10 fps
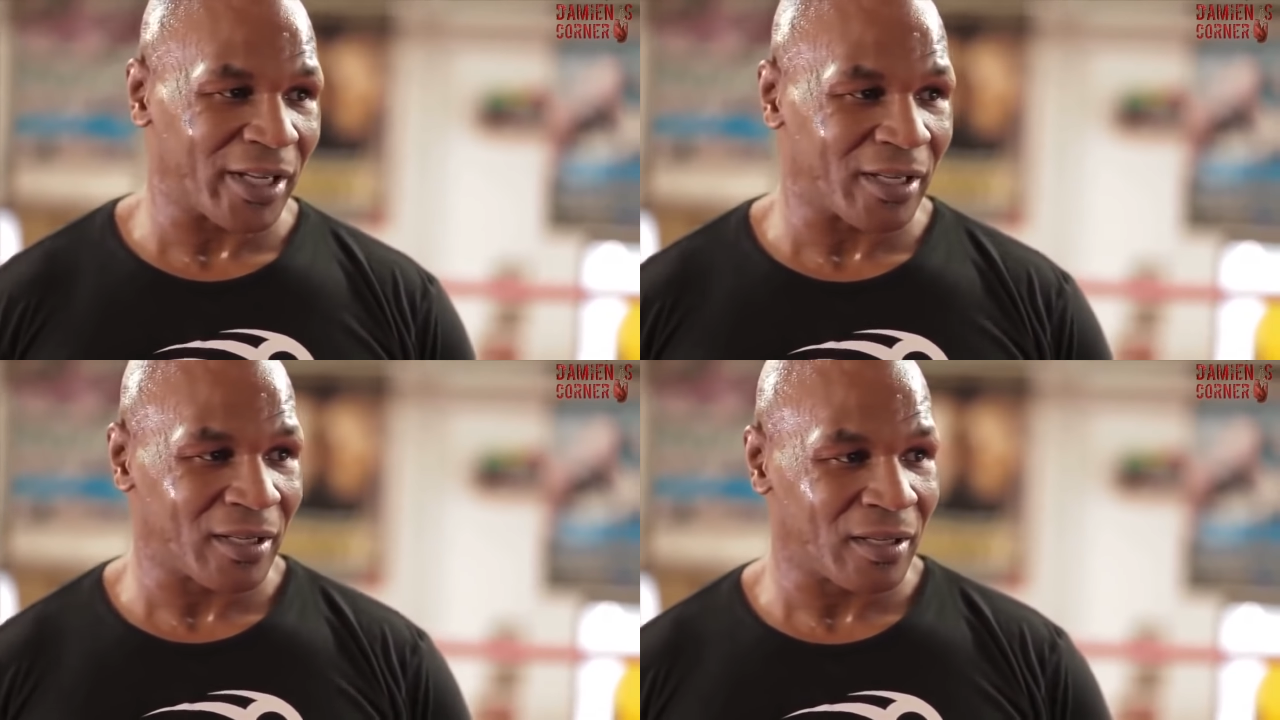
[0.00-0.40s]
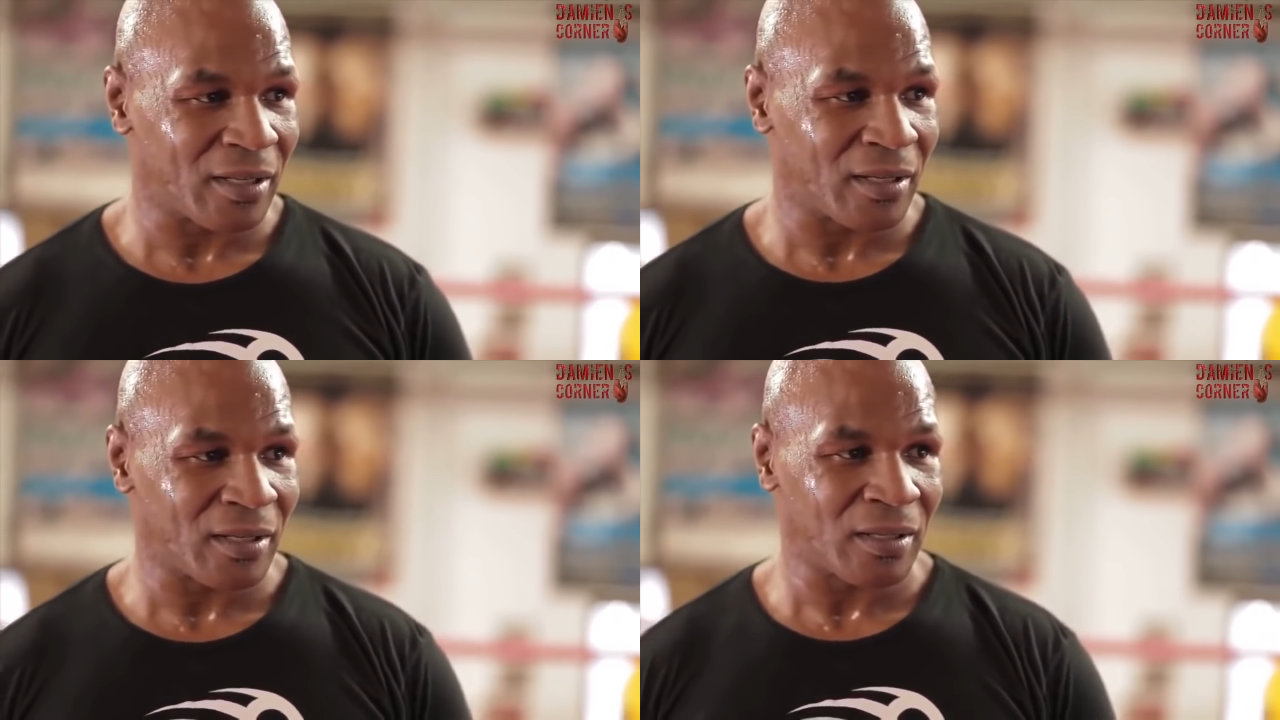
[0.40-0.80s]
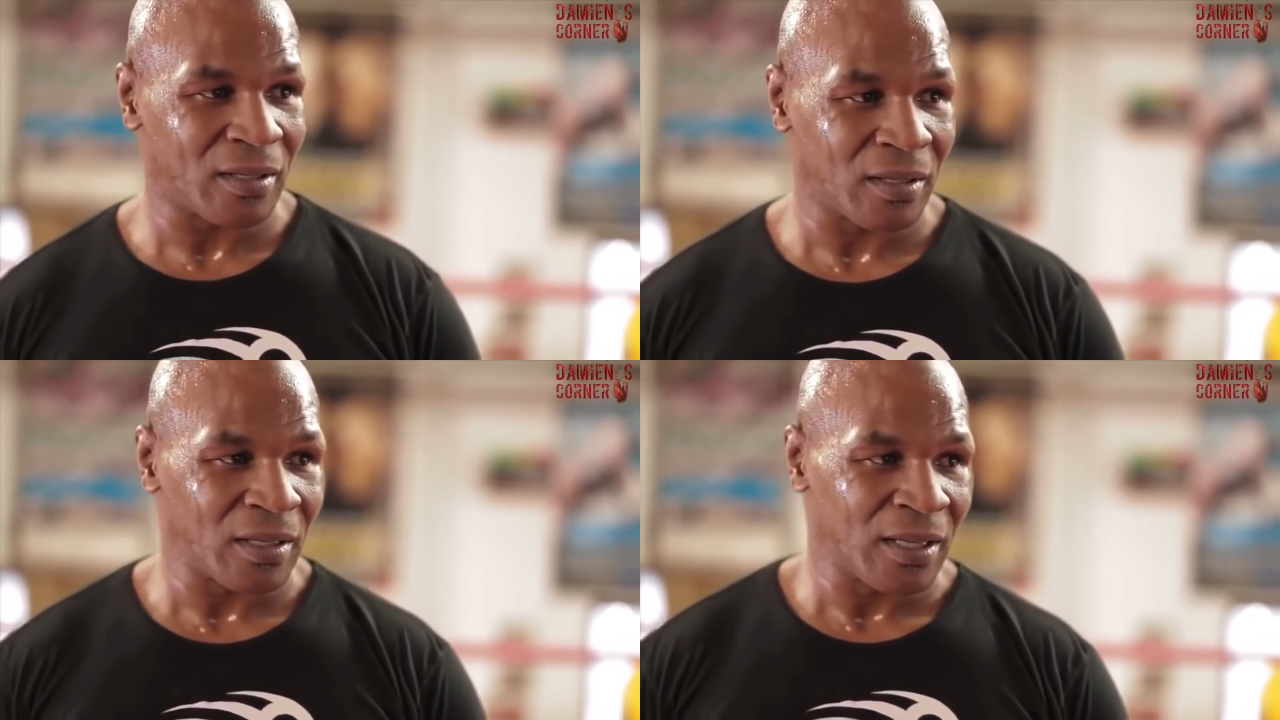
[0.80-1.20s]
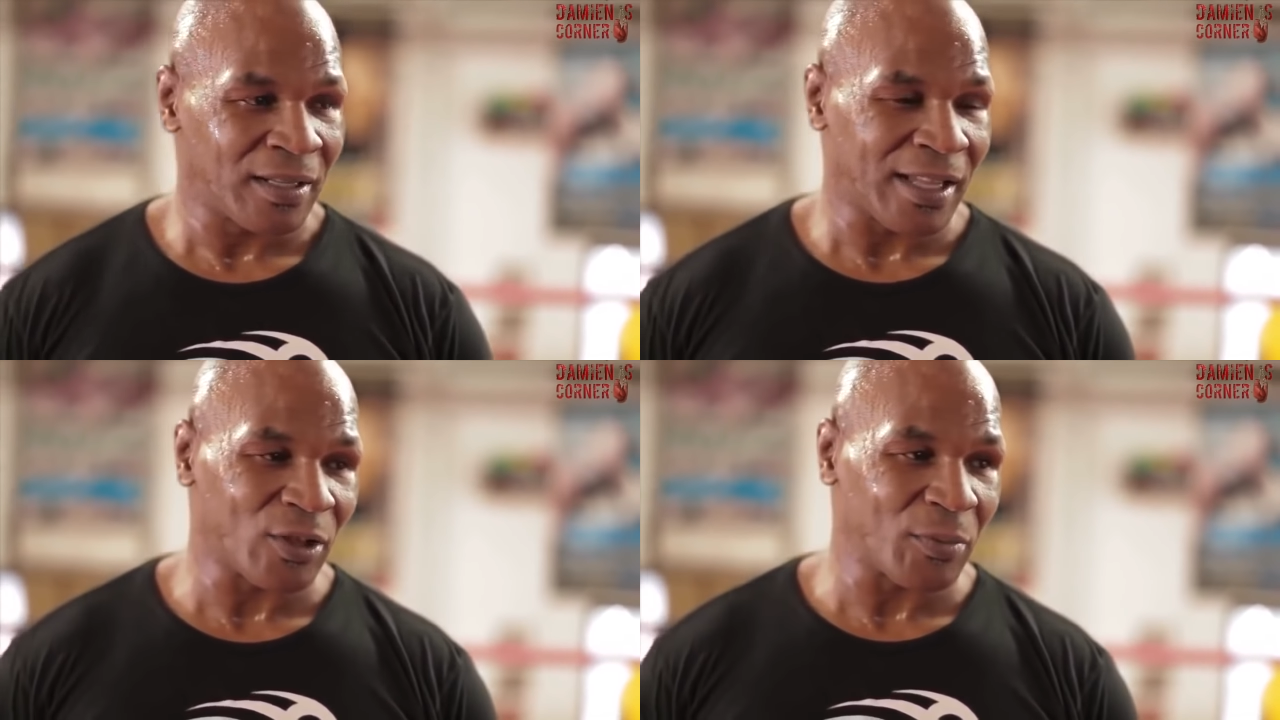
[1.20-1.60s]
Это будет значить, что
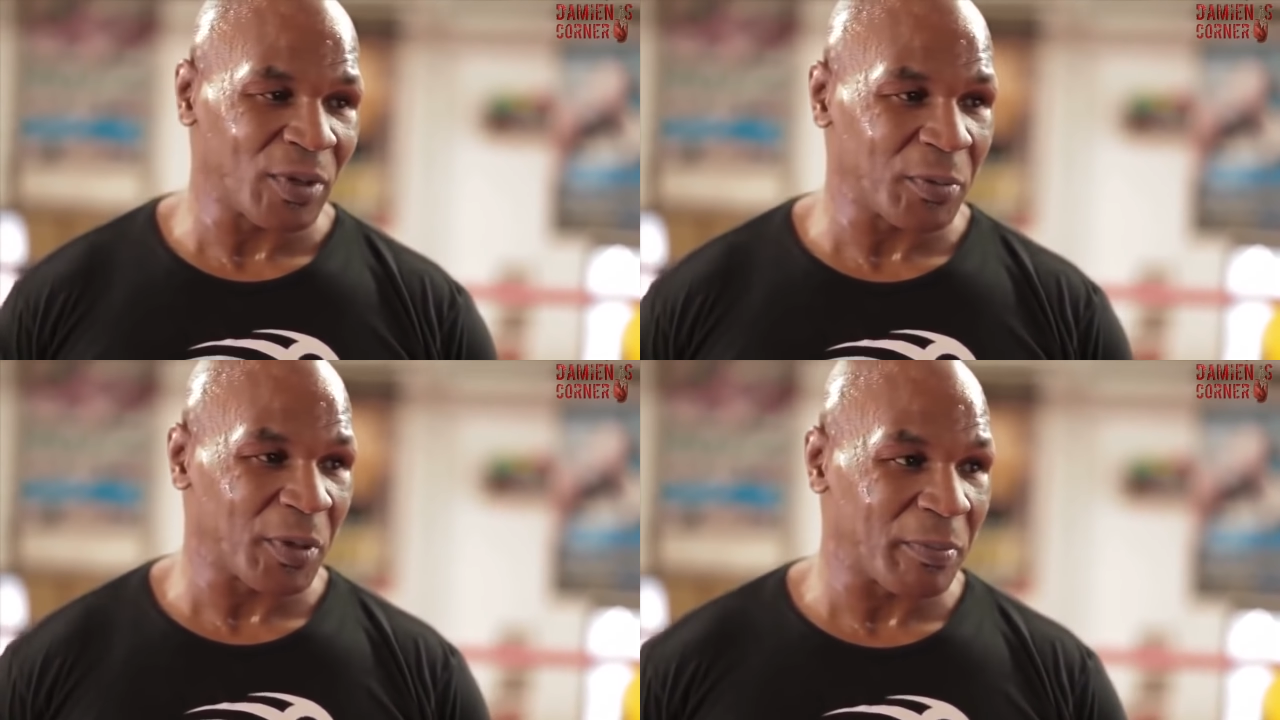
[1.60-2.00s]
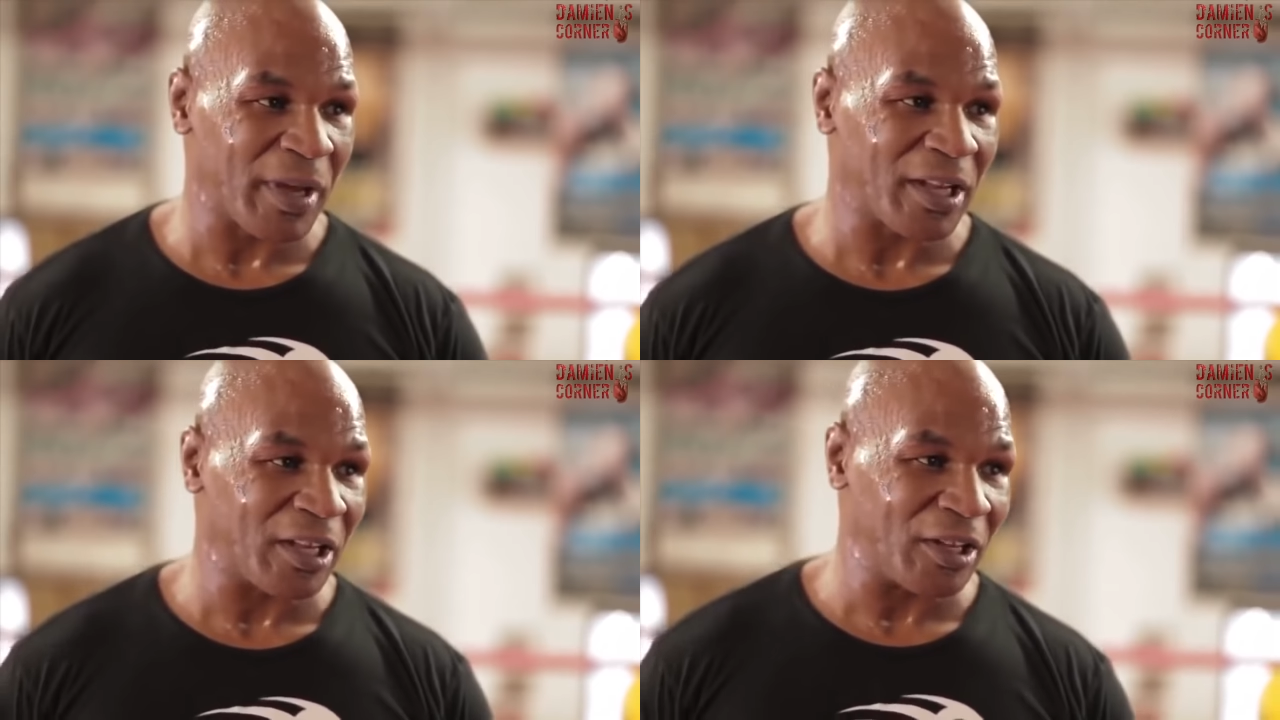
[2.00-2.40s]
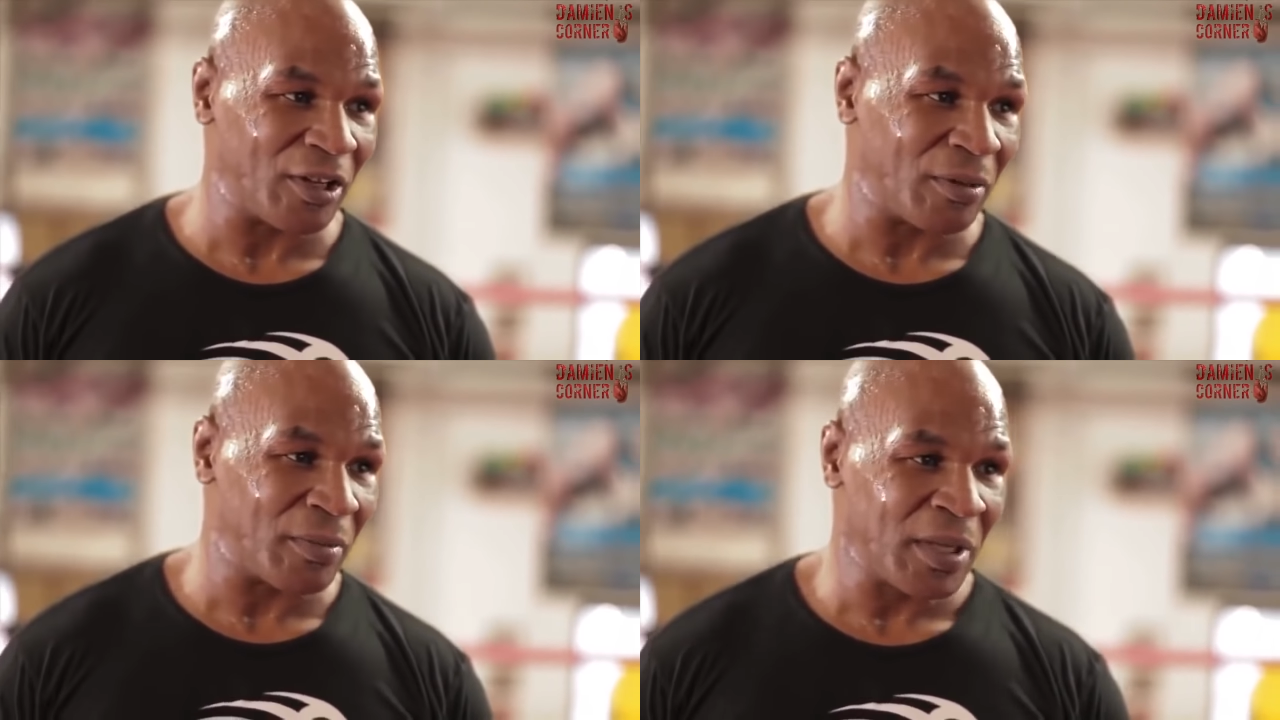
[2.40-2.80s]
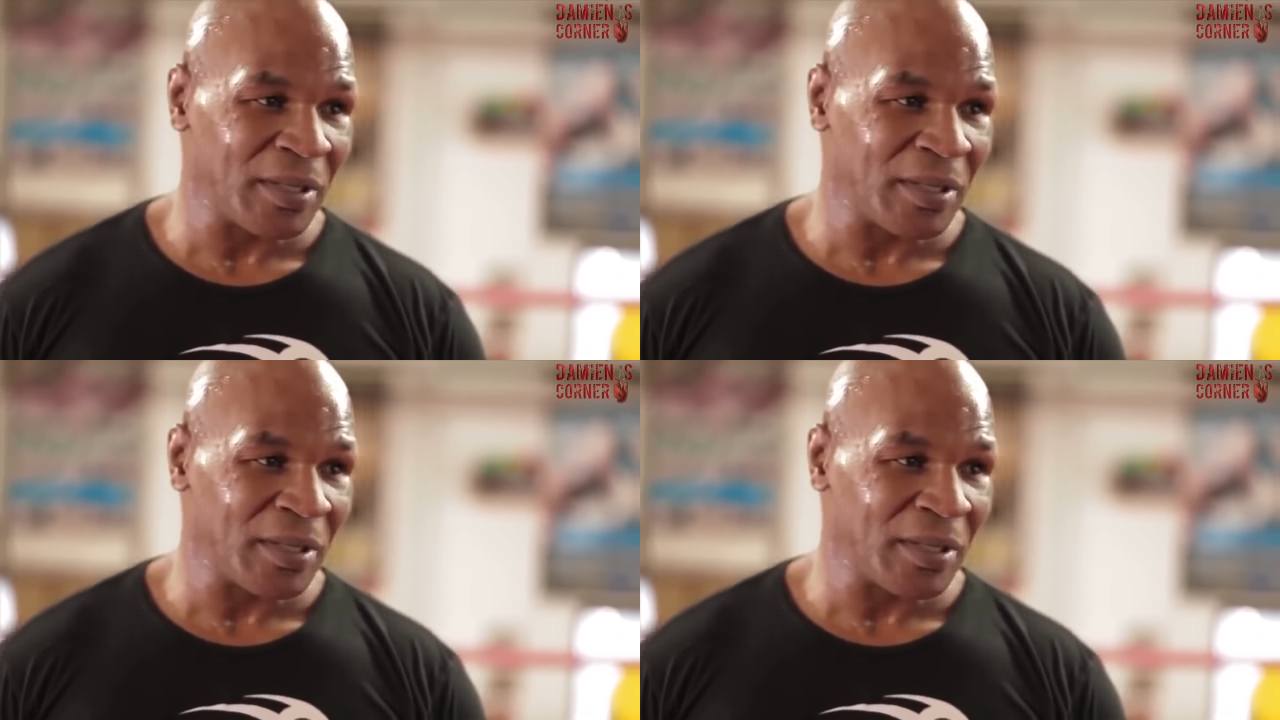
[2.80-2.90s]
мы лучше, чем он,